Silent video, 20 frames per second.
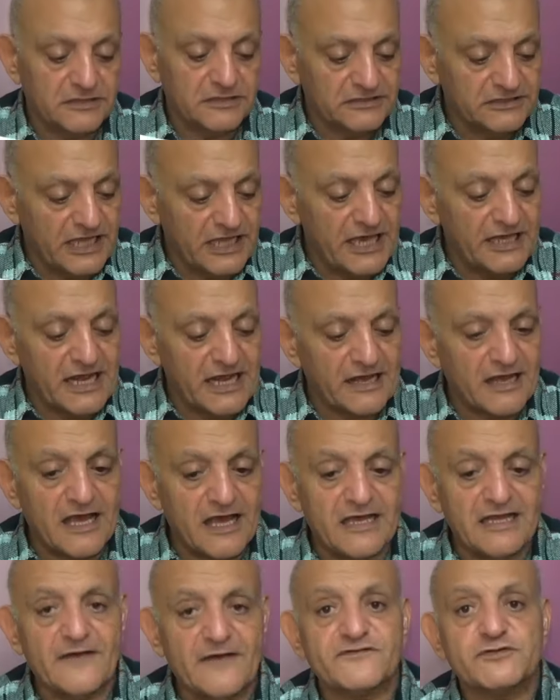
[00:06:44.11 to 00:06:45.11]
دي هنا
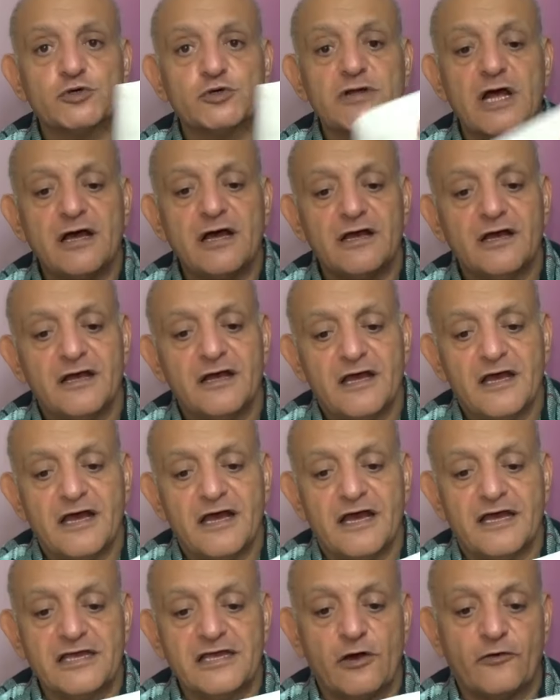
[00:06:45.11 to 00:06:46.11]
هنا في صوره
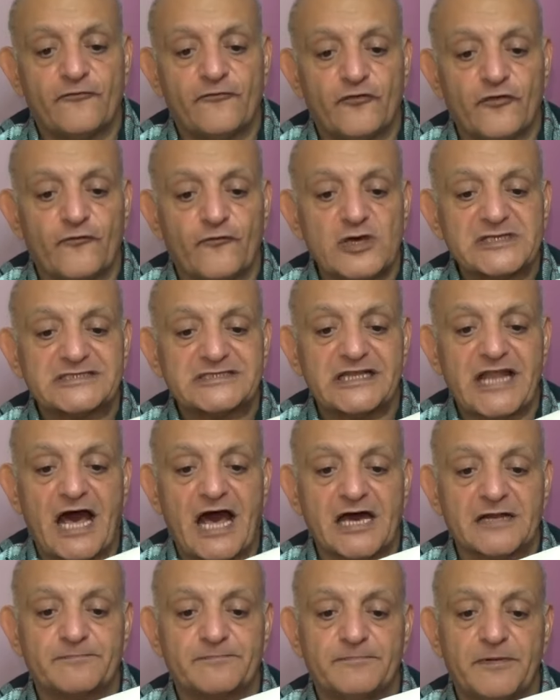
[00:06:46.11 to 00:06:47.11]
هي في وسط
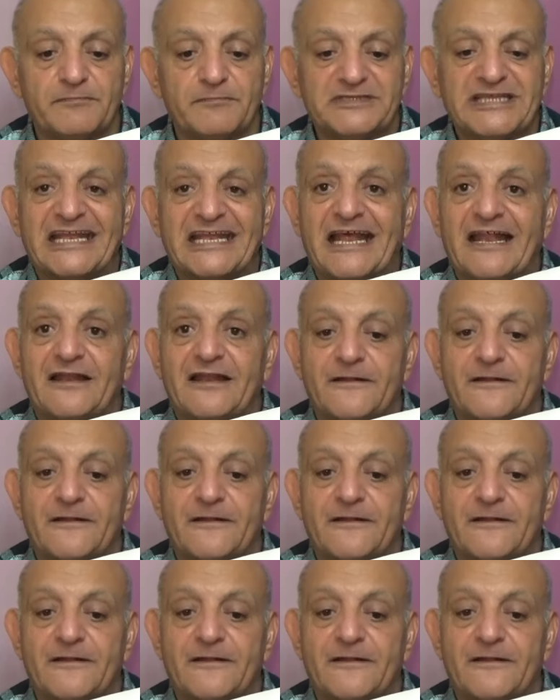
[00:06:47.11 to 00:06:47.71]
الحرب بتنقل